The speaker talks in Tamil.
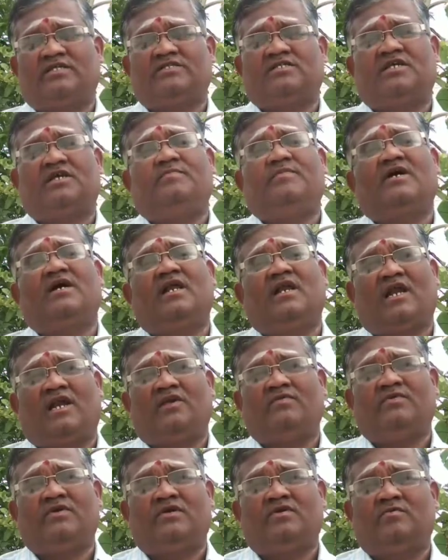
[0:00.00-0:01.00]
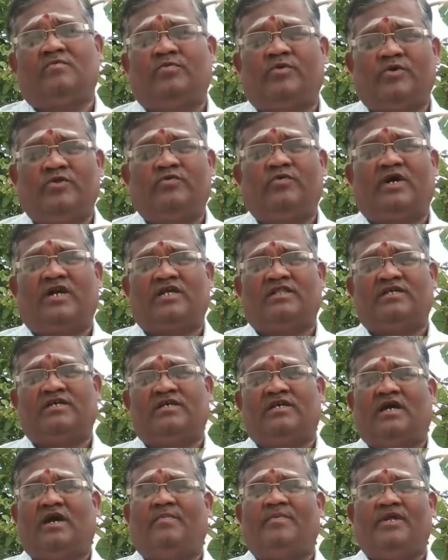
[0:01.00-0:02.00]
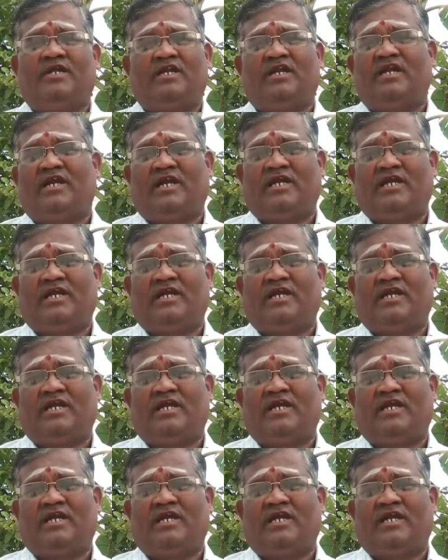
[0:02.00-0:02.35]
சிரமங்கள் அனைவருக்கும் பொதுவானது அப்படின்னு